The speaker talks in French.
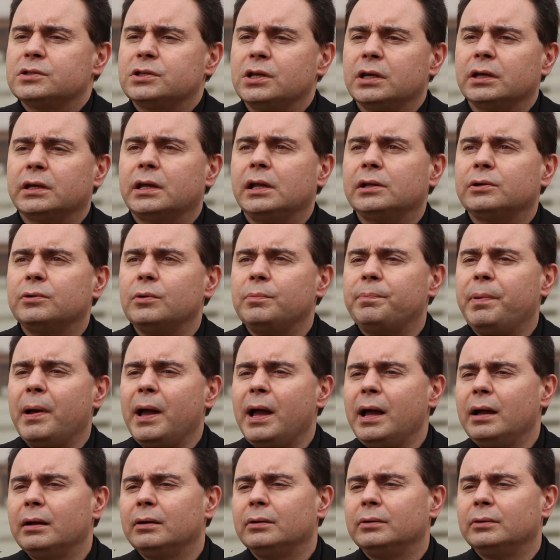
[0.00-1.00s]
C'est quelque
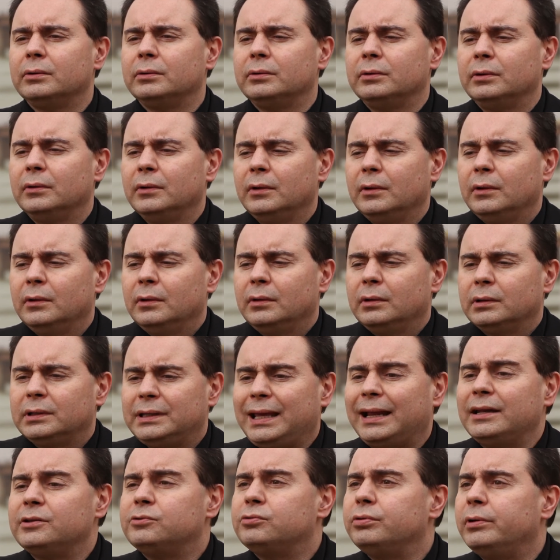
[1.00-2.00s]
part euh,
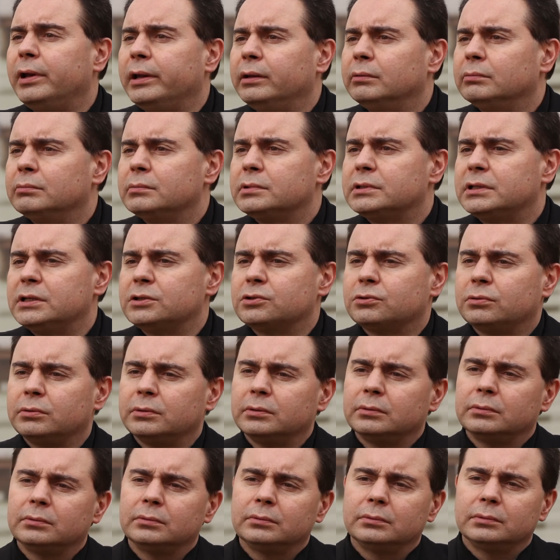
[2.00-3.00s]
calculé. C'est ce
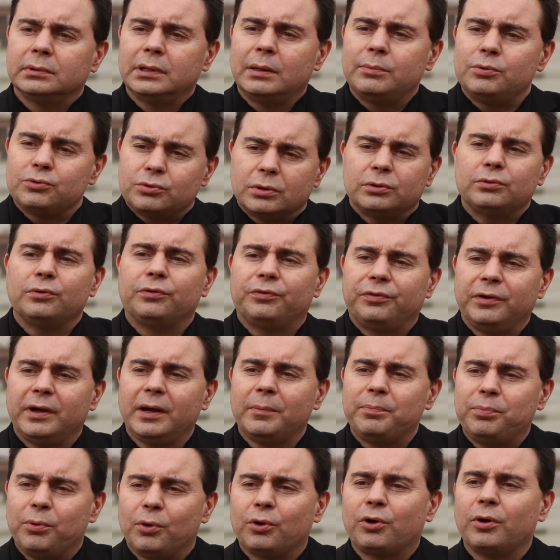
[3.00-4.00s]
qu'on a besoin de
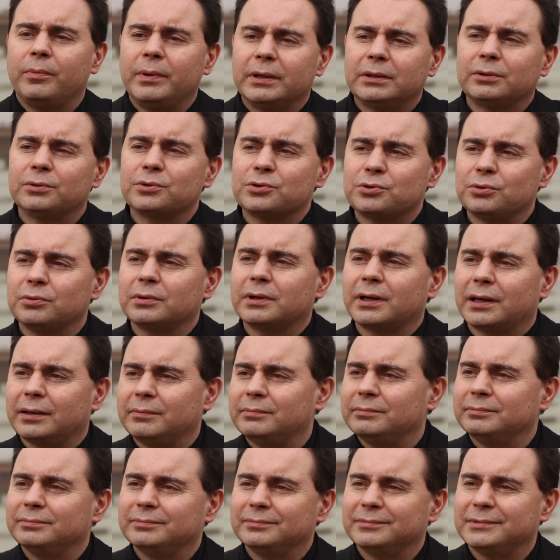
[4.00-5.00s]
faire pour commettre son
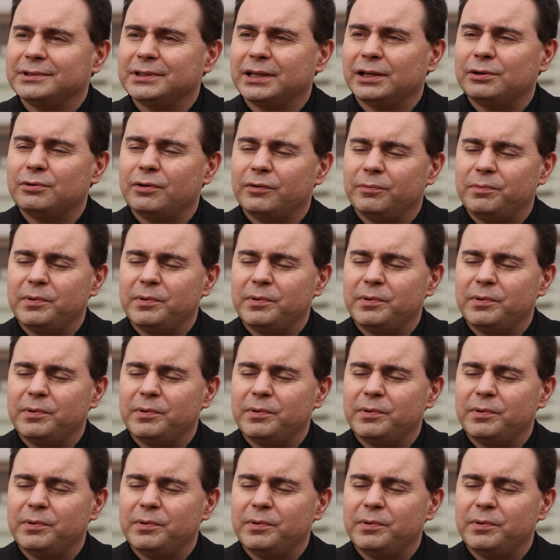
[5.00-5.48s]
crime, dit le